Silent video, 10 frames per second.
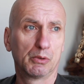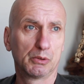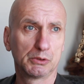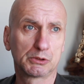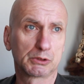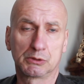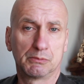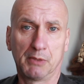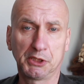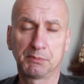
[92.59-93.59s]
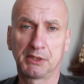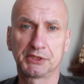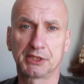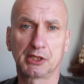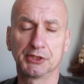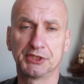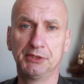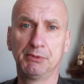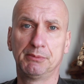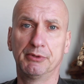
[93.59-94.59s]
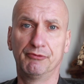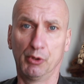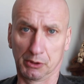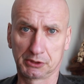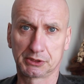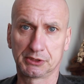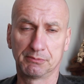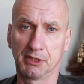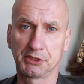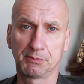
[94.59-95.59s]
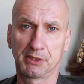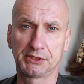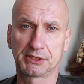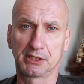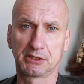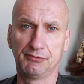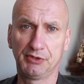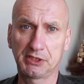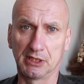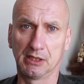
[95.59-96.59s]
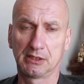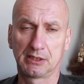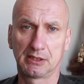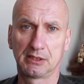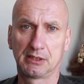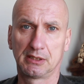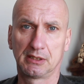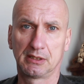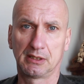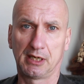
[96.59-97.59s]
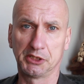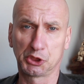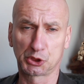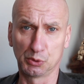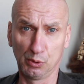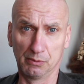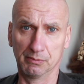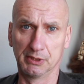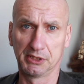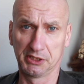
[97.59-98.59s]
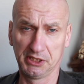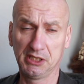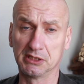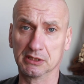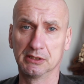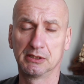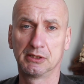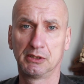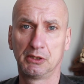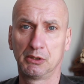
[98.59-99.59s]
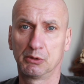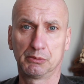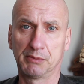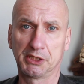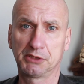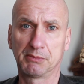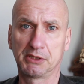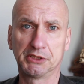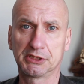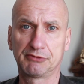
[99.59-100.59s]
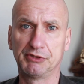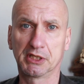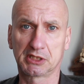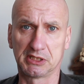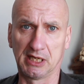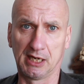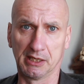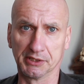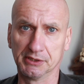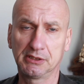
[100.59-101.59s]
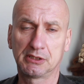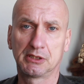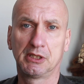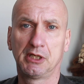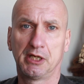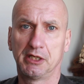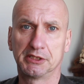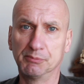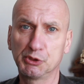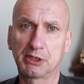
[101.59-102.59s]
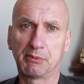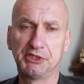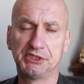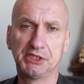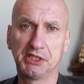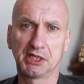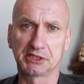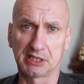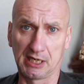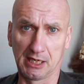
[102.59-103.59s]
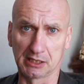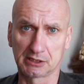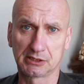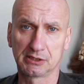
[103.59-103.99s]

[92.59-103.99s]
Und manchmal ist der ganze Himmel bewölkt, manchmal ist da ein Gewitter, ein Sturm, Regen. Und manchmal ist es wieder klar. Ne? Es muss aber nicht jeder Tag